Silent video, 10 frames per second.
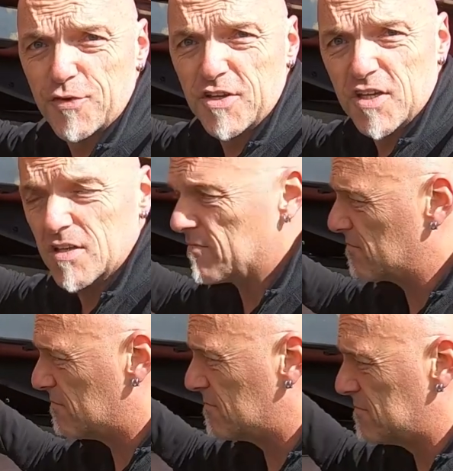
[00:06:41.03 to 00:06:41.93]
für die,
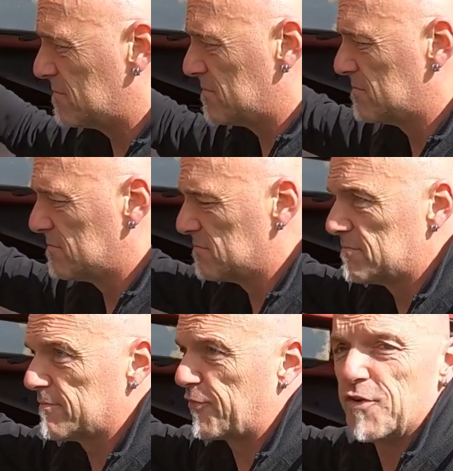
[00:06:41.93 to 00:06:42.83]

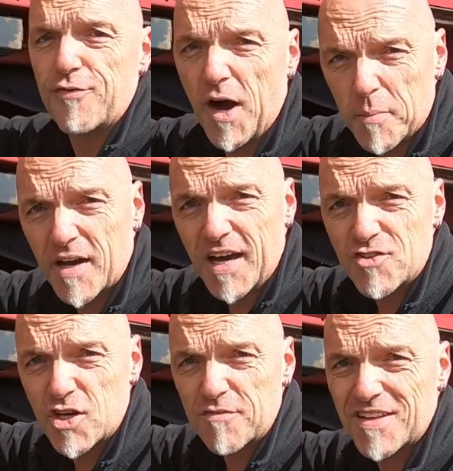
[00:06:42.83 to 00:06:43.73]
für die
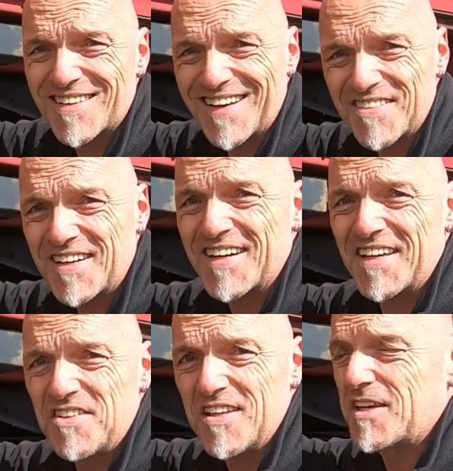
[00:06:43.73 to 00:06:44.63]
Fahrbereitschaft, dass er
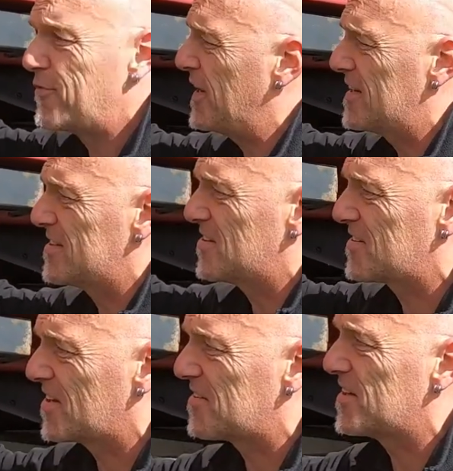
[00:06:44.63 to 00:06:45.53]
richtig gefedert
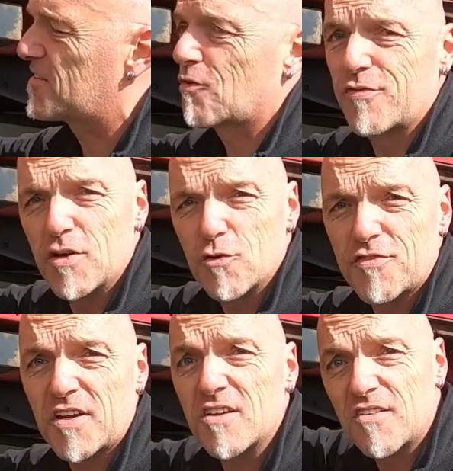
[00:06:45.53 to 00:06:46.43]
ist, dass nicht zu viel
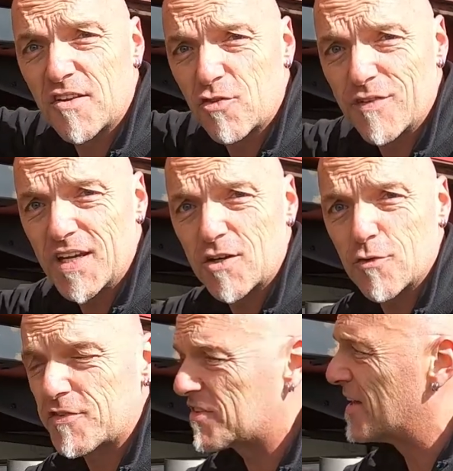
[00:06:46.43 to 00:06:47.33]
Luft drin ist, nicht zu wenig
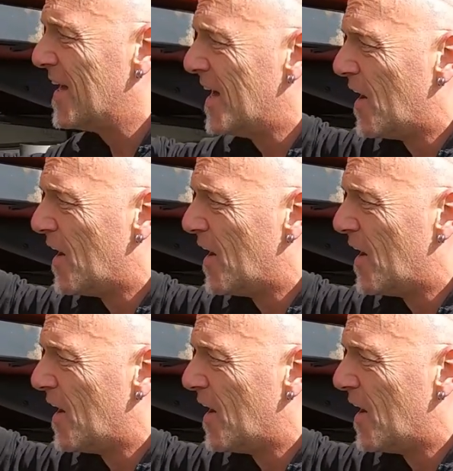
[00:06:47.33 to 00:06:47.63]
Luft ist.